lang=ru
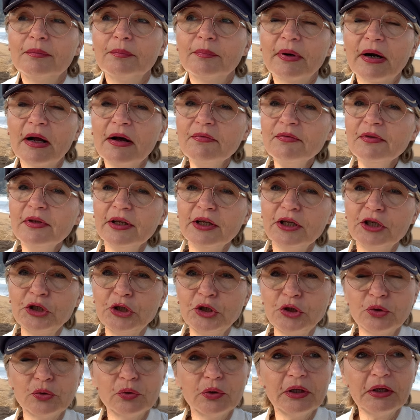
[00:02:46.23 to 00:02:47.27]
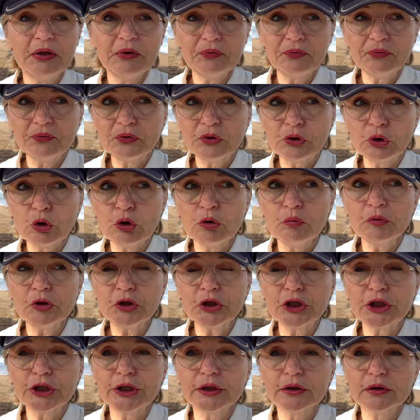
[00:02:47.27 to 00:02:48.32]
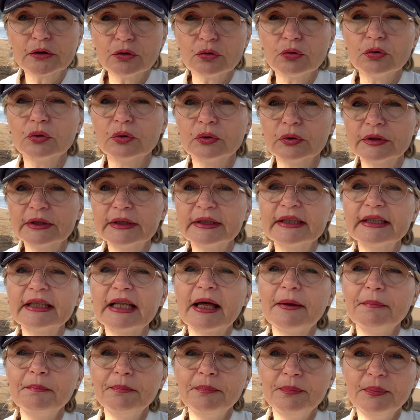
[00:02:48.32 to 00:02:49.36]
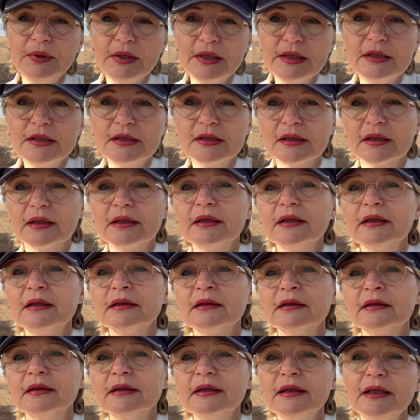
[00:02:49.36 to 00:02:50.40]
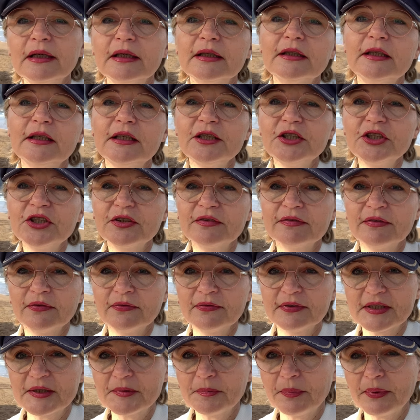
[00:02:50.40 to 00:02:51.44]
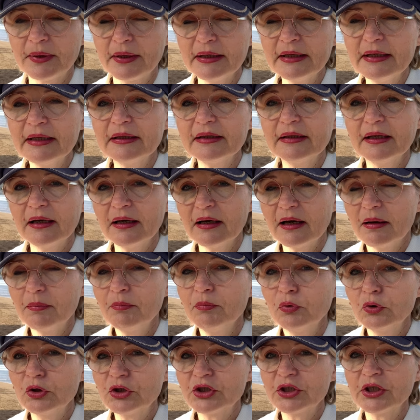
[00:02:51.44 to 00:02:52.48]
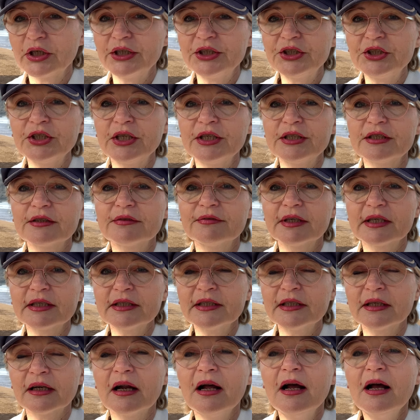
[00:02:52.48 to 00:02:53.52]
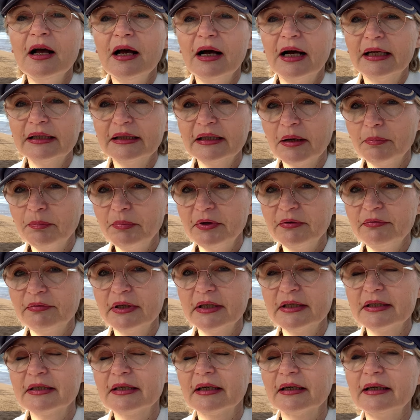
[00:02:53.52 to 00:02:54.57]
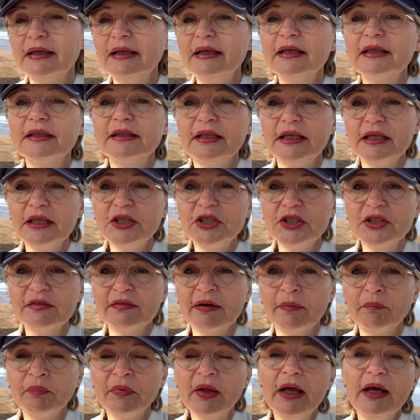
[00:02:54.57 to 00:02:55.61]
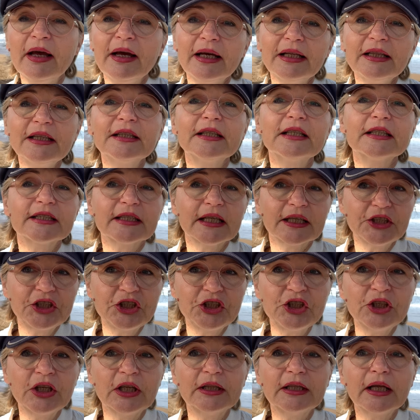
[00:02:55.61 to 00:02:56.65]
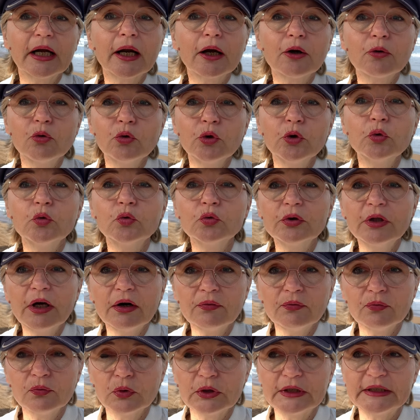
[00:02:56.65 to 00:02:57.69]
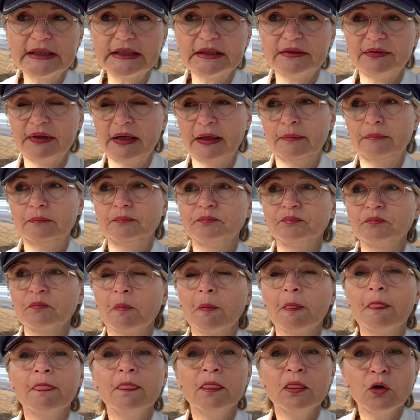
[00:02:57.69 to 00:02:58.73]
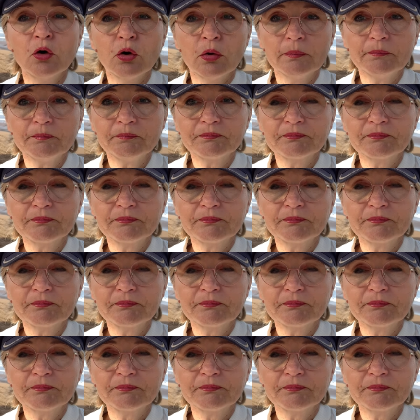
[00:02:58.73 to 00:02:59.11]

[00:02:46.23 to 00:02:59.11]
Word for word: правда еще и в том, что топить э, электричеством в Испании, да, а большая часть квартир отапливается электричеством, это достаточно дорогое удовольствие. Но